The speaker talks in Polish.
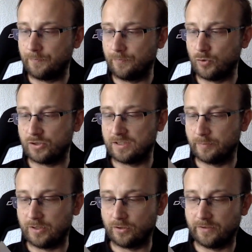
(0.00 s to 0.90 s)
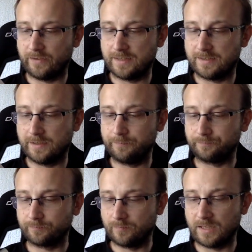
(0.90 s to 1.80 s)
Można sobie trochę wiedzy
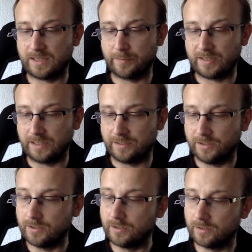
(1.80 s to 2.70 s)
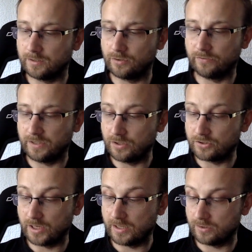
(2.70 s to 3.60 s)
na temat IT
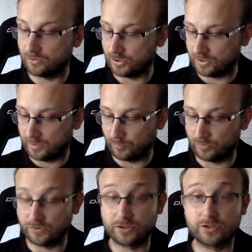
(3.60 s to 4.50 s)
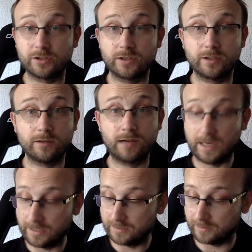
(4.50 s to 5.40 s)
dowiedzieć się i jednocześnie poćwiczyć
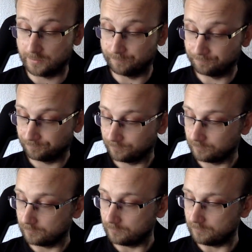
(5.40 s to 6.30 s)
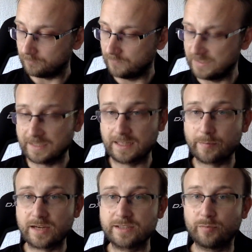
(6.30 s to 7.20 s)
angielski. Więc jak
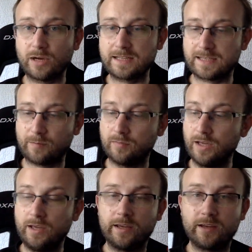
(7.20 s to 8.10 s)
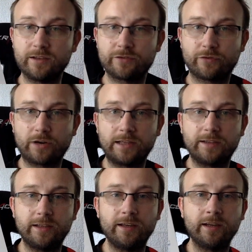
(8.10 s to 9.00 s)
najbardziej polecam English for
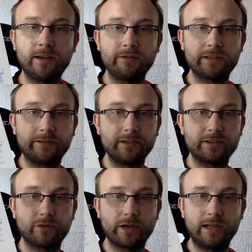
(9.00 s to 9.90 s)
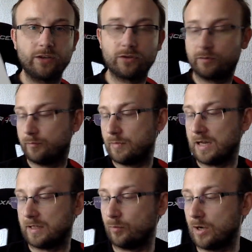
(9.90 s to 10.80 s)
IT, dawnictwo Helion,
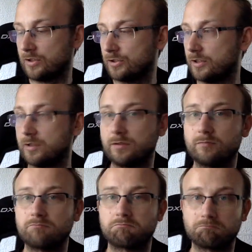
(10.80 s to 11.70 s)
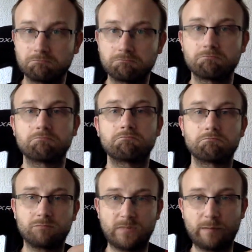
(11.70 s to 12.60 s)
Beata Błaszczyk
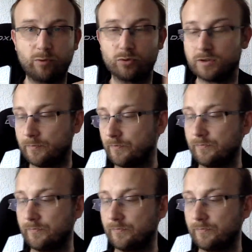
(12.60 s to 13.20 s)
na plus.